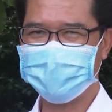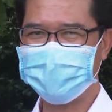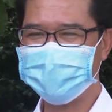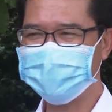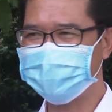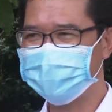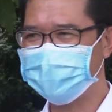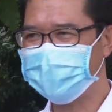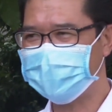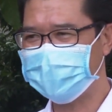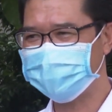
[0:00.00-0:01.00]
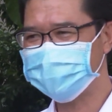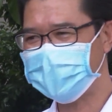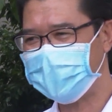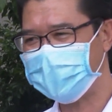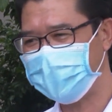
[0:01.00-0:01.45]
có người đi kiểm
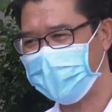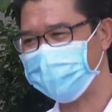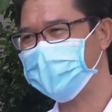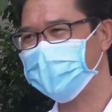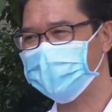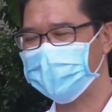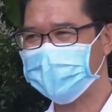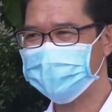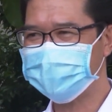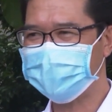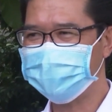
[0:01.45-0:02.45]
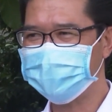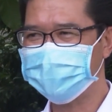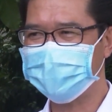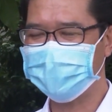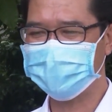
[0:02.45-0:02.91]
tra dẹp đường để tránh
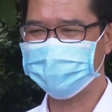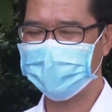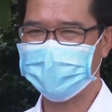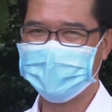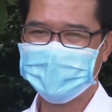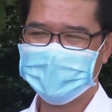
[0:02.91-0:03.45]
vấn đề mà